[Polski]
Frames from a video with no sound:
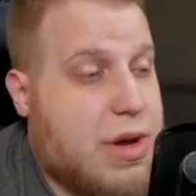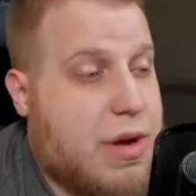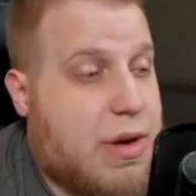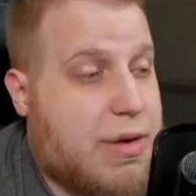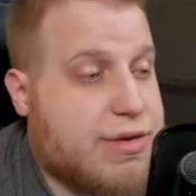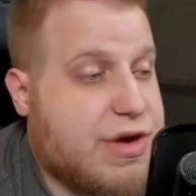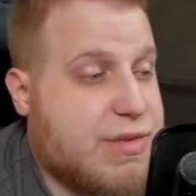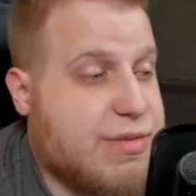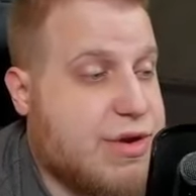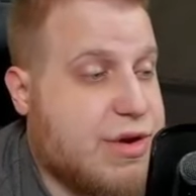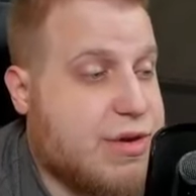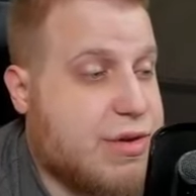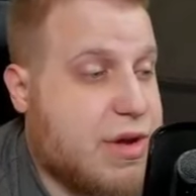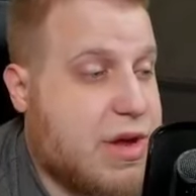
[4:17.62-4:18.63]

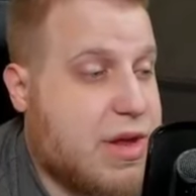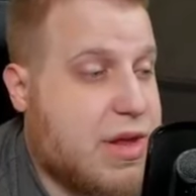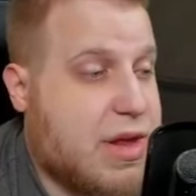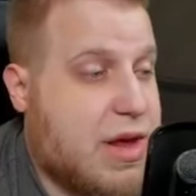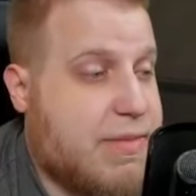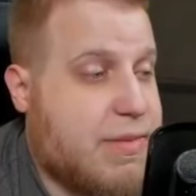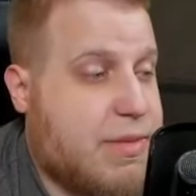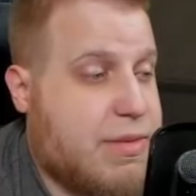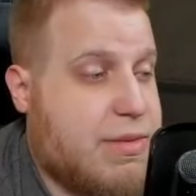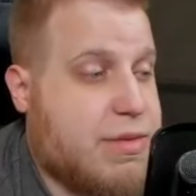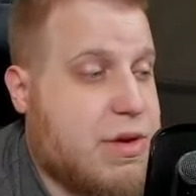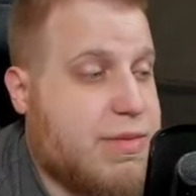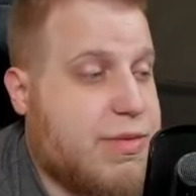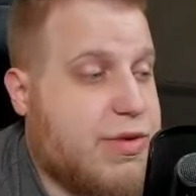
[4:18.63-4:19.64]
80 SM,
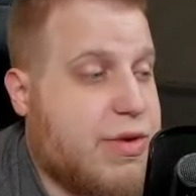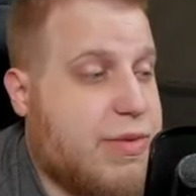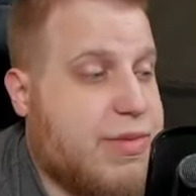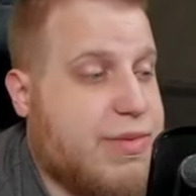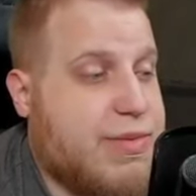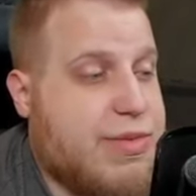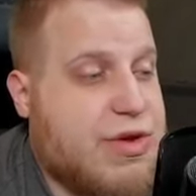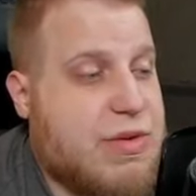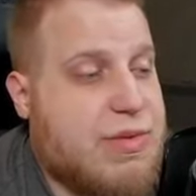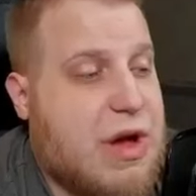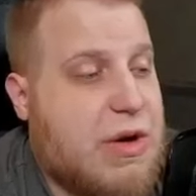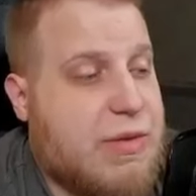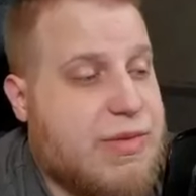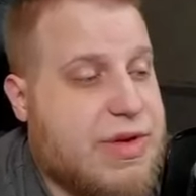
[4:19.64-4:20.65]
to, byłoby, to
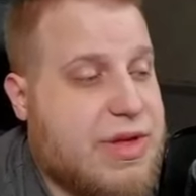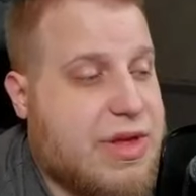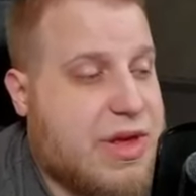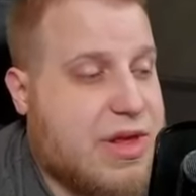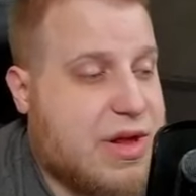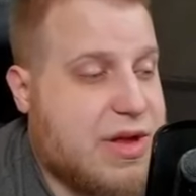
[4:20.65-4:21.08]
miałoby sens.